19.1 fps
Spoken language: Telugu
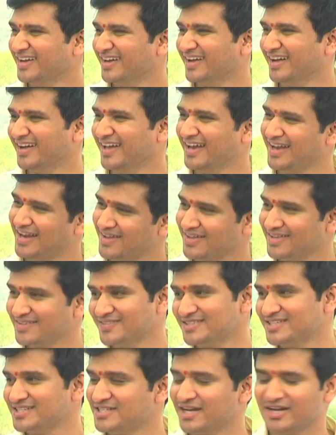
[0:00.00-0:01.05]
uh, వెళ్ళి
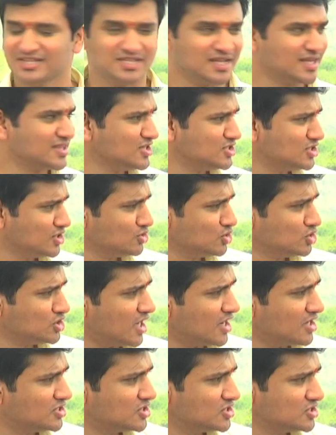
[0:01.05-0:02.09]
విజిట్ చేయడం జరిగింది చందు
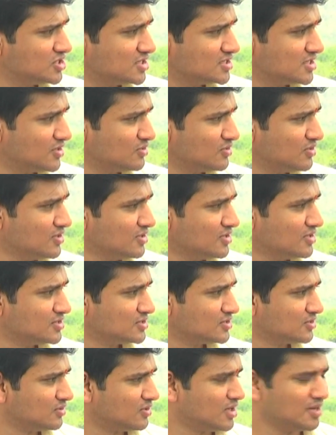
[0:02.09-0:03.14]
చాలా రీసెర్చ్ చేశారు
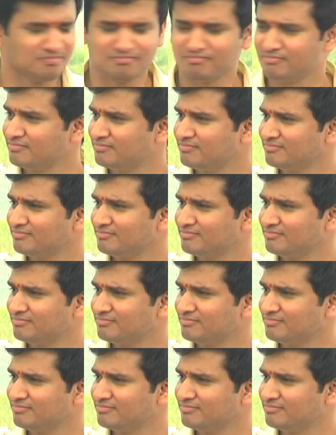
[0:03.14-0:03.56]
సో ఐఎమ్